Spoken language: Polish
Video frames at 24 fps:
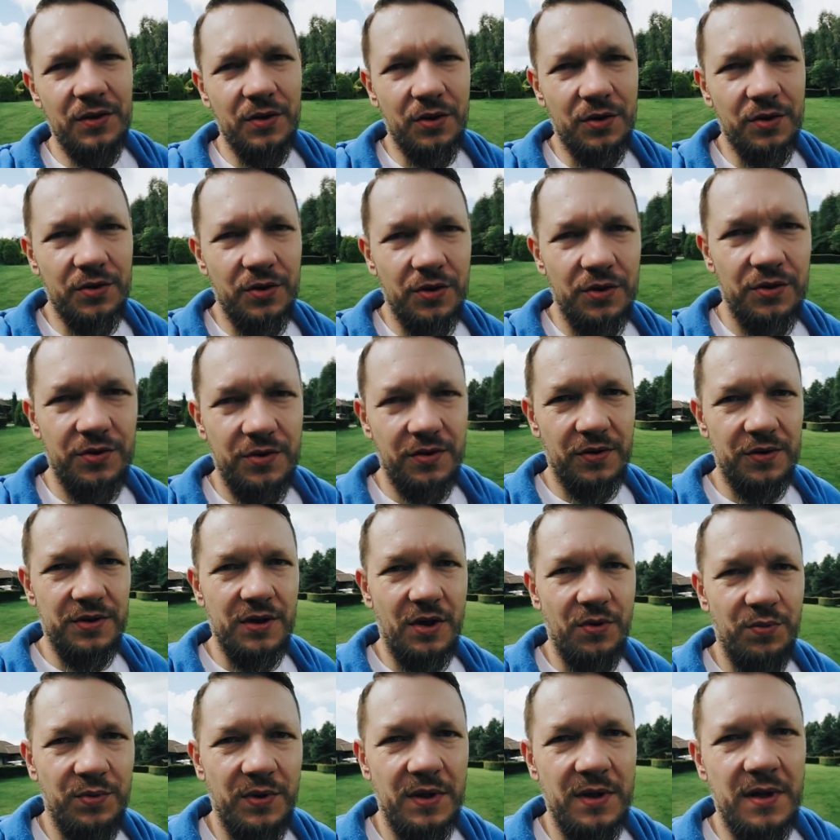to ktoś, kto
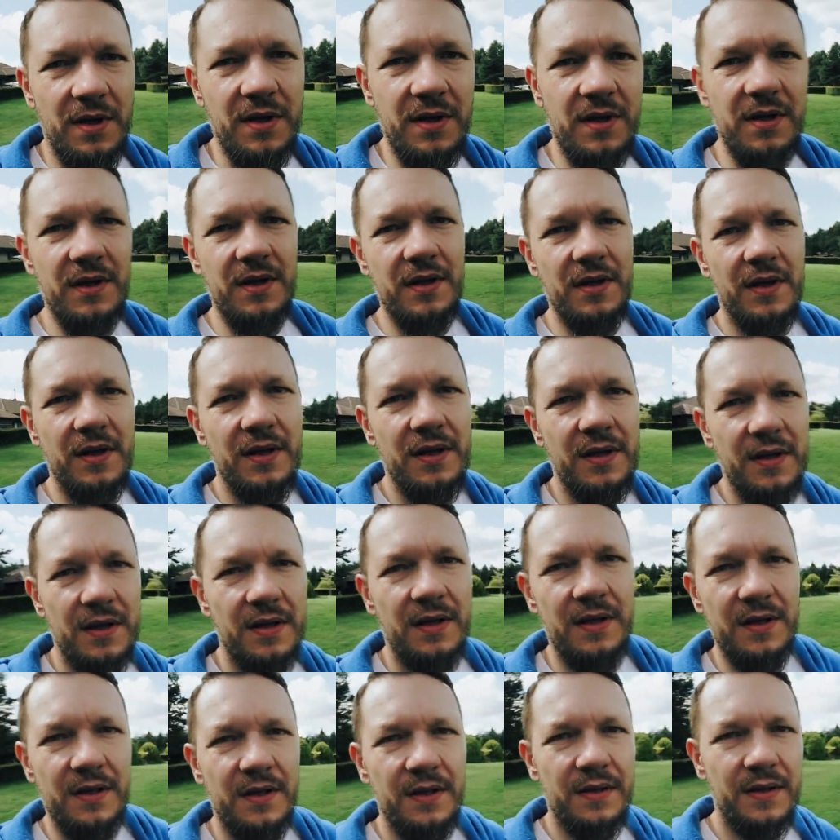chciałby
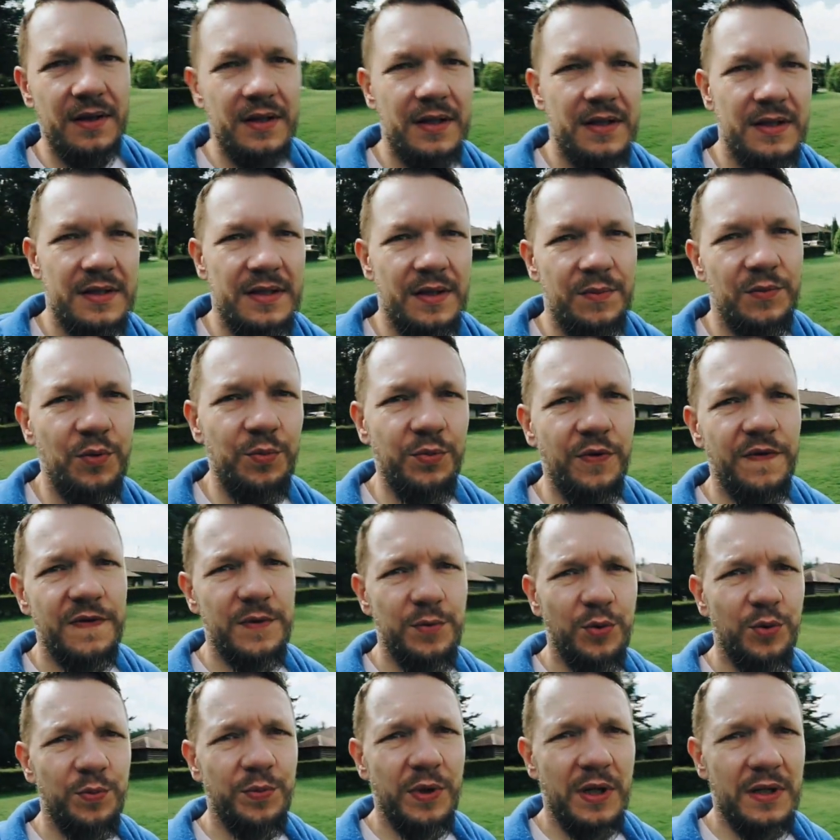ze mną
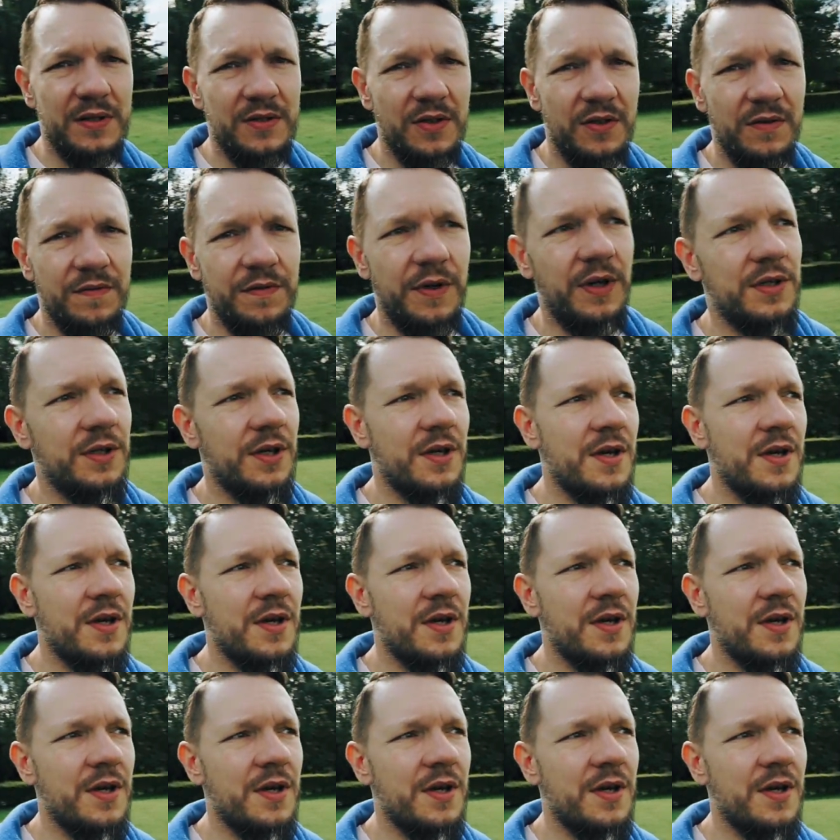współpracować,